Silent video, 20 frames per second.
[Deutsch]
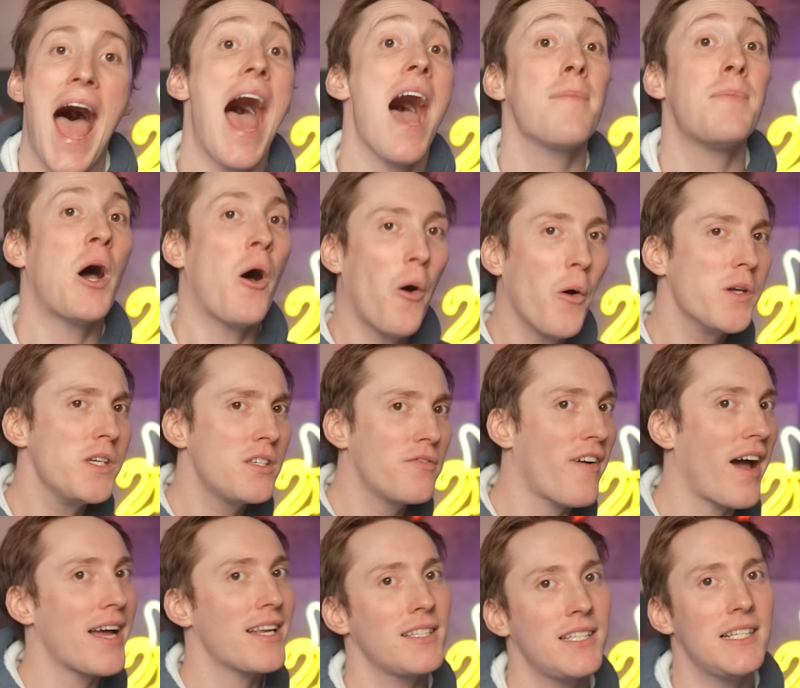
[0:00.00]
Aber euch
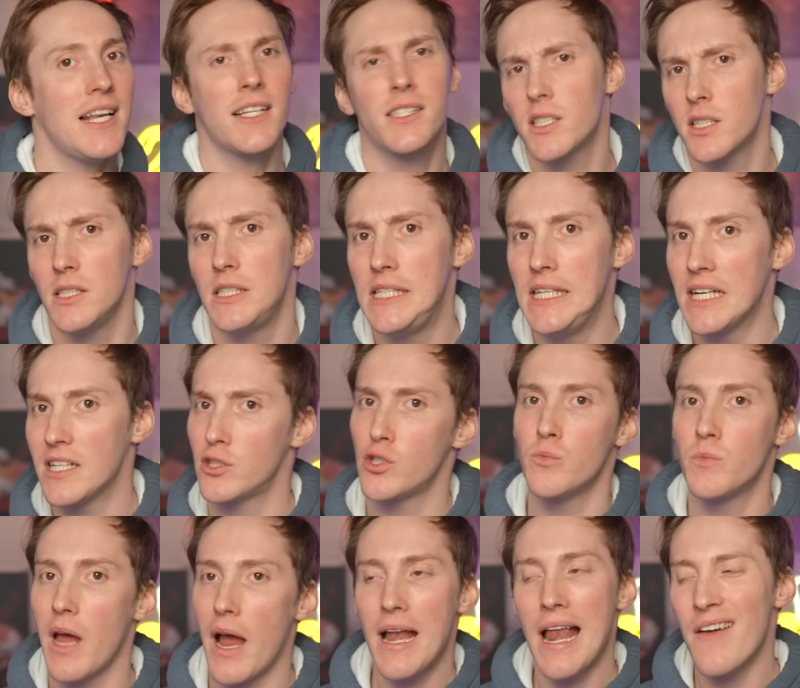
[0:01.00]
waren die letzten Tiere zum
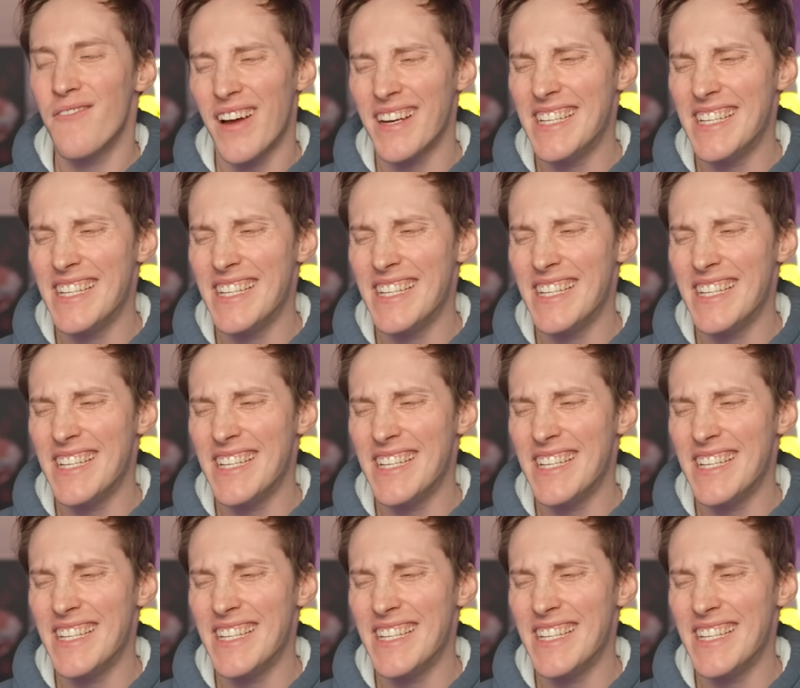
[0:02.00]
Teil einfach